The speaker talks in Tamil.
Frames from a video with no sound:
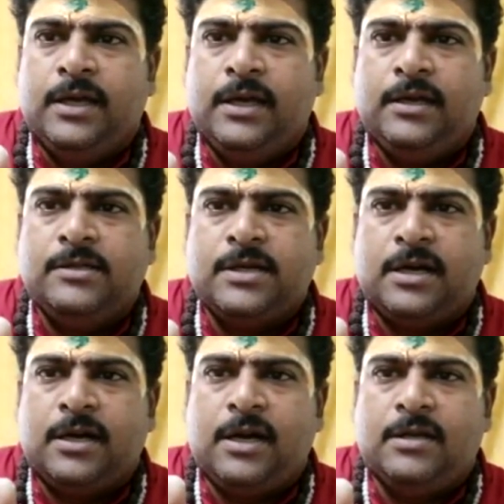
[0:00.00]
ஏழு
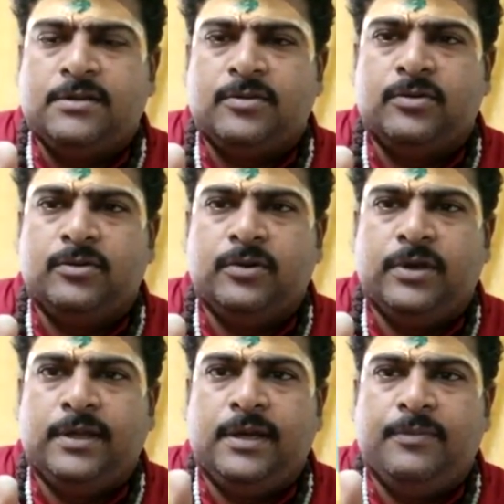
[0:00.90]
சக்ராஸும்
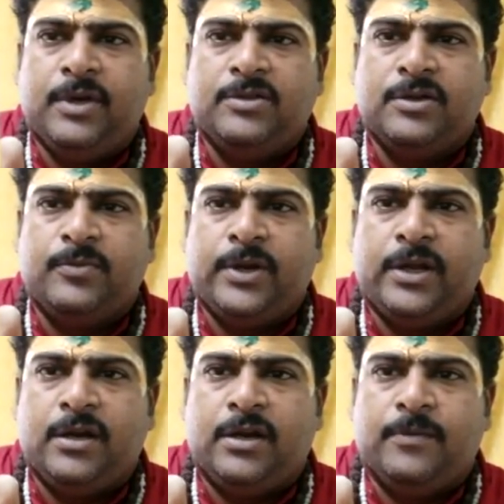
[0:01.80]
இதில் மென்ஷன்
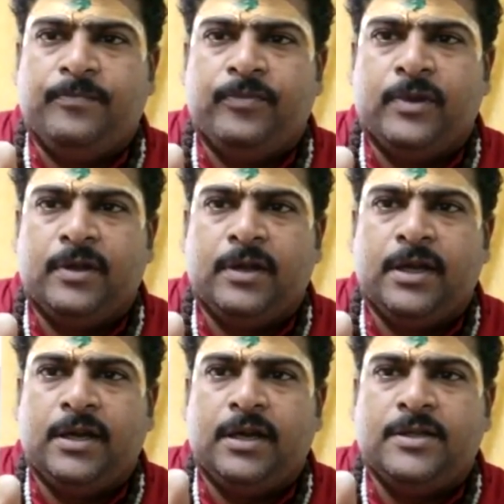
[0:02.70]
பண்ணியிருக்கு
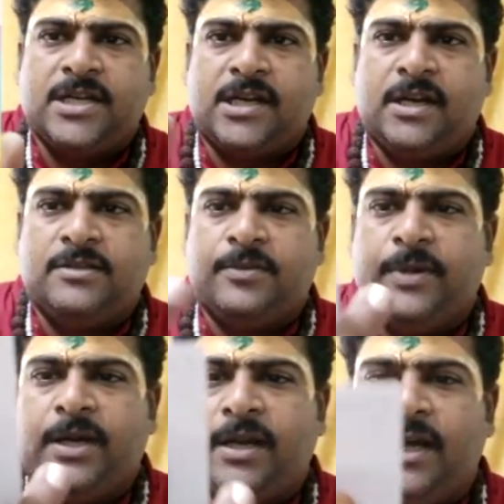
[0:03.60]
என்னென்ன சக்ராஸ்
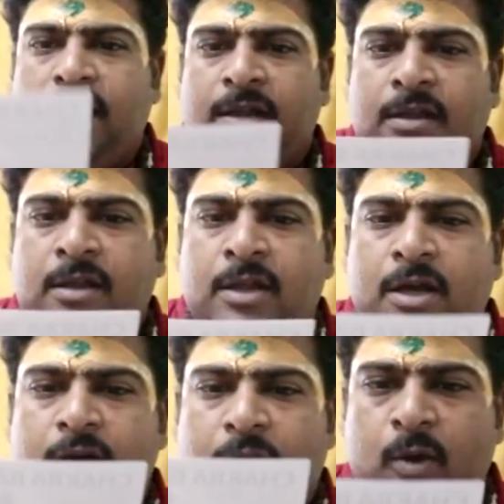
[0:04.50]
அப்படின்னா
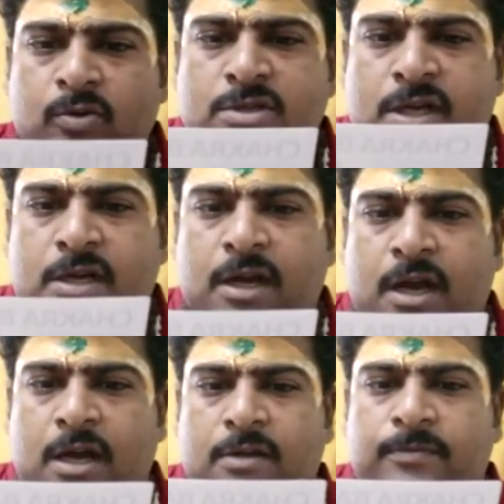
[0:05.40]
கிரவுன் சக்ரா
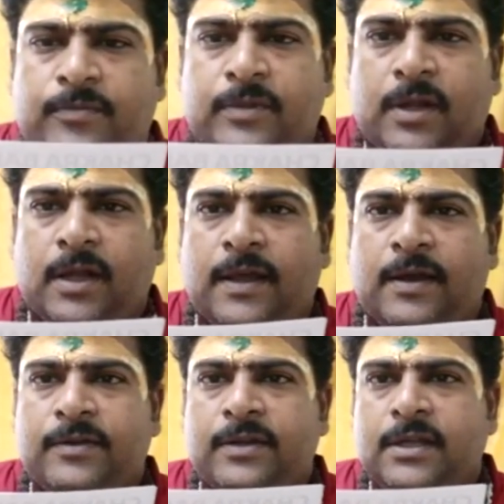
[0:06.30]

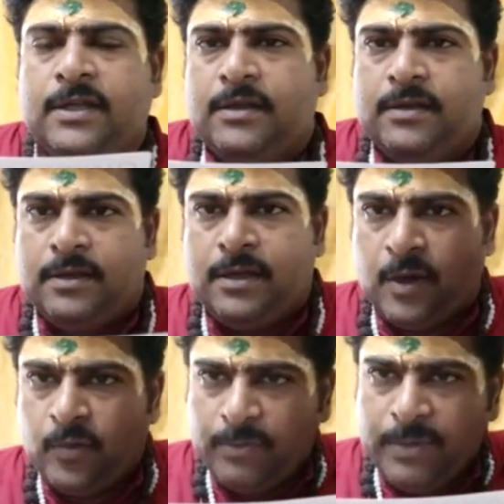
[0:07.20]
அதாவது
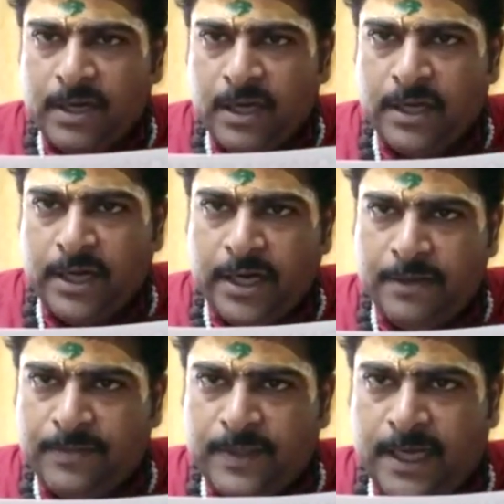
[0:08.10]
கிரவுன் அப்படின்னா
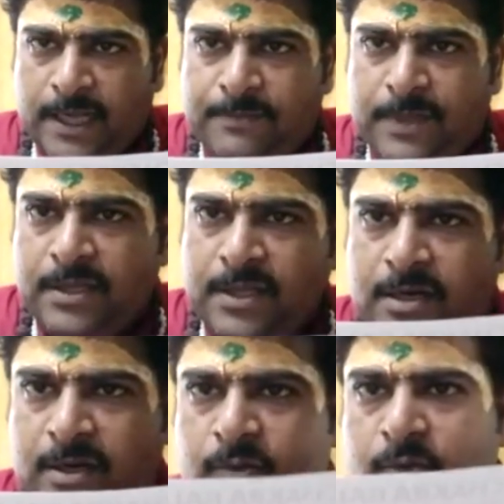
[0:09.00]
கிரீடம் தலை மீது
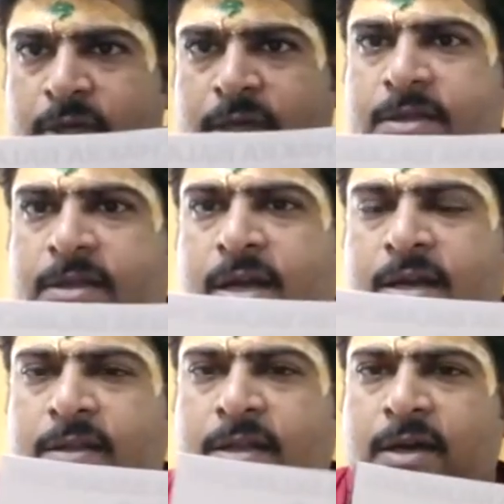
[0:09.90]
இருக்கக்கூடியது தான்
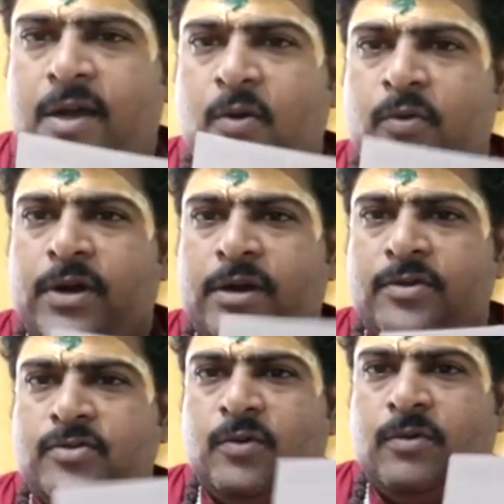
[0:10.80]
அந்த கிரவுன்
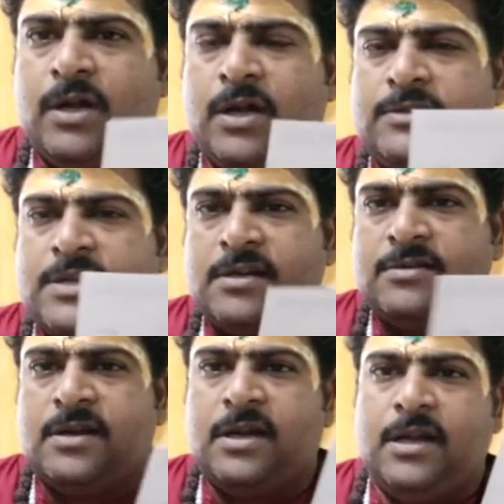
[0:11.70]
என்று சொல்லுவாங்க
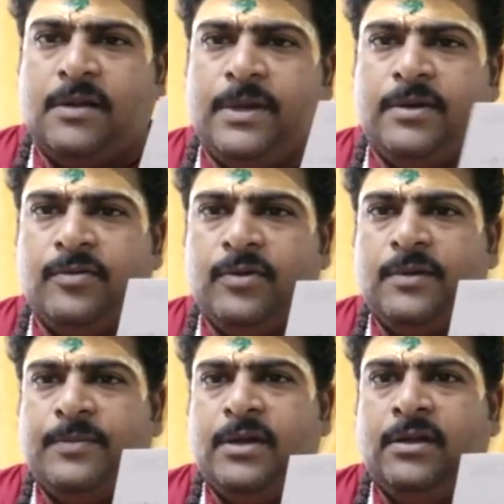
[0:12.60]
சகஸ்ரா அப்படின்னு கூட
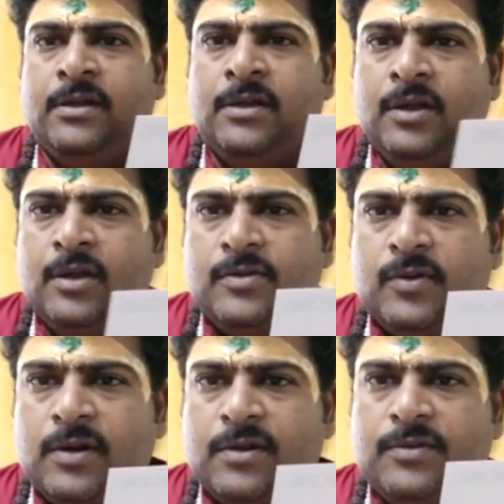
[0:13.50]
நம்ம
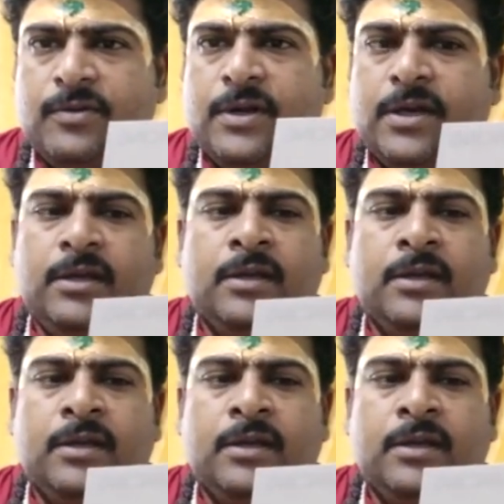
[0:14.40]
சொல்றது உண்டு